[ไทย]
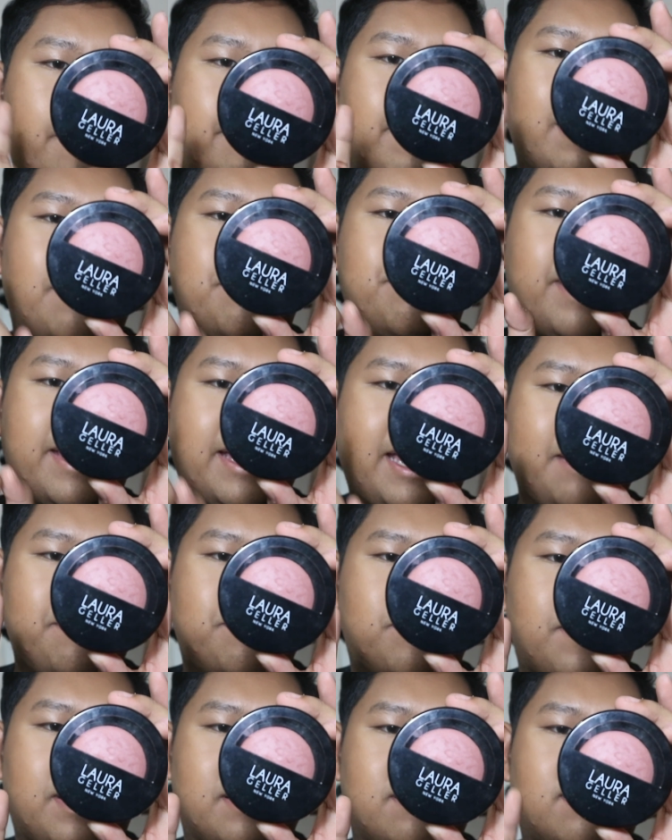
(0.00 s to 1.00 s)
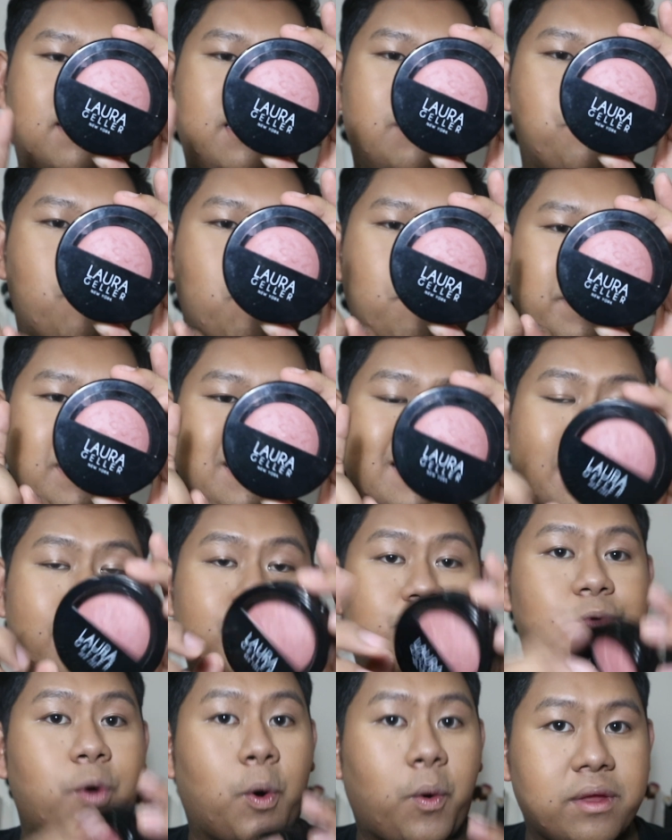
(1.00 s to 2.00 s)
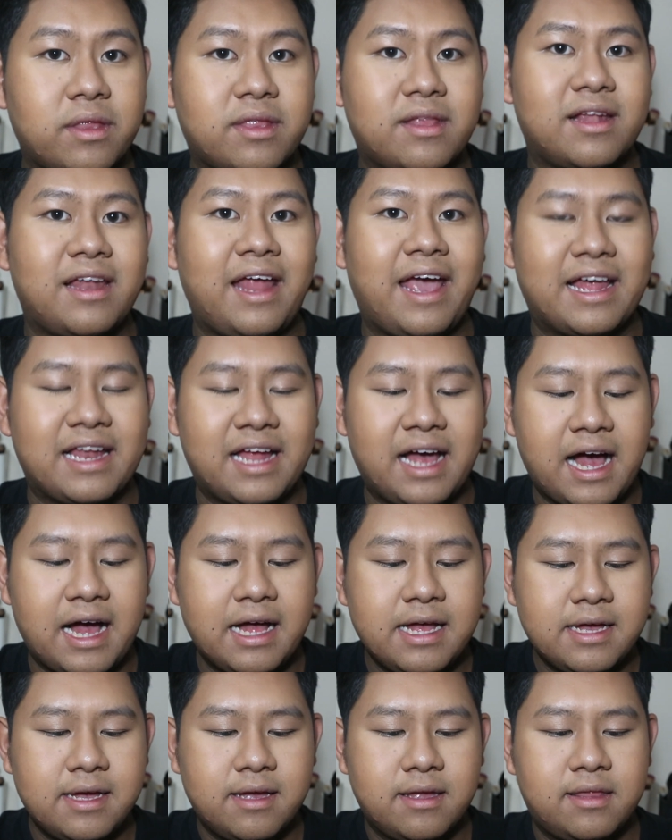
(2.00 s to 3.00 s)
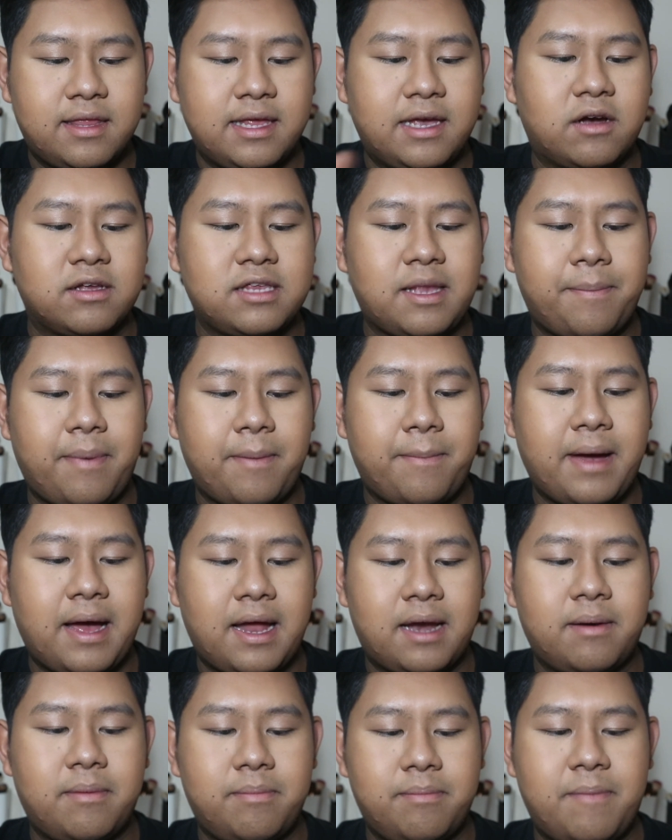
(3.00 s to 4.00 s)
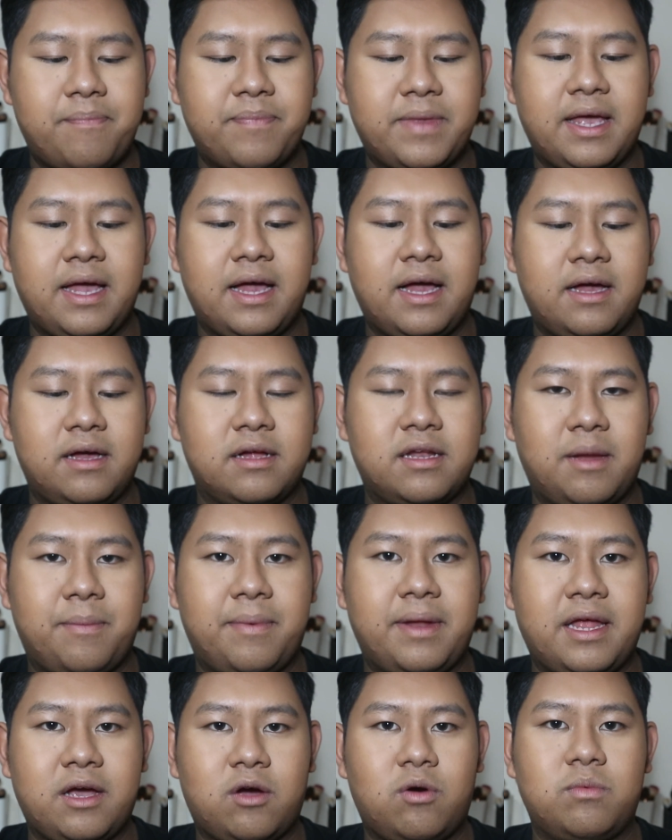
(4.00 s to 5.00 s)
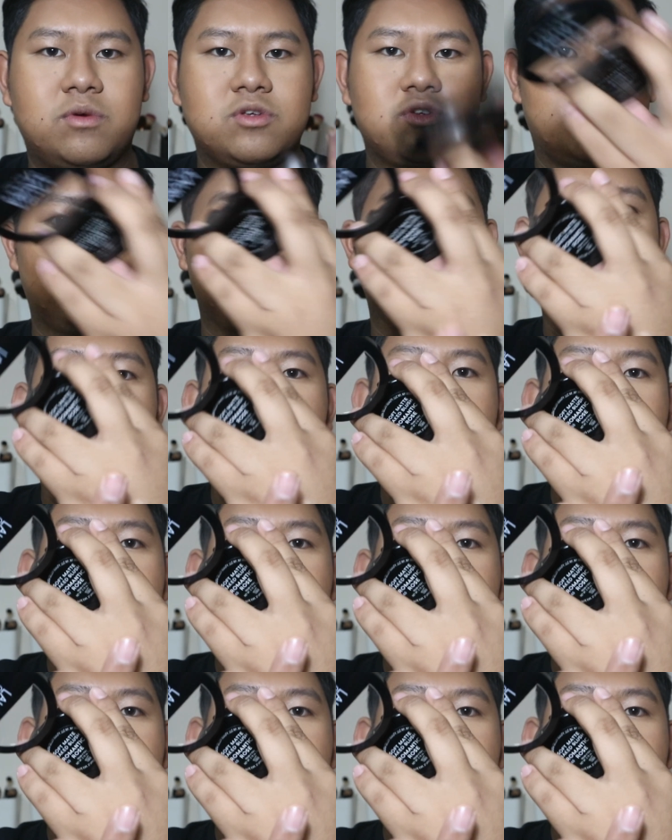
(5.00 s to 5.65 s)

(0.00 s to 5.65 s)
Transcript: อฟต์แมตต์เบเกตบลัชสีโรแมนติกโรสเสน่ห์นะคะสีก็จะประมาณแบบนี้ค่ะเดี๋ยวไปให้คุณผู้ชมดู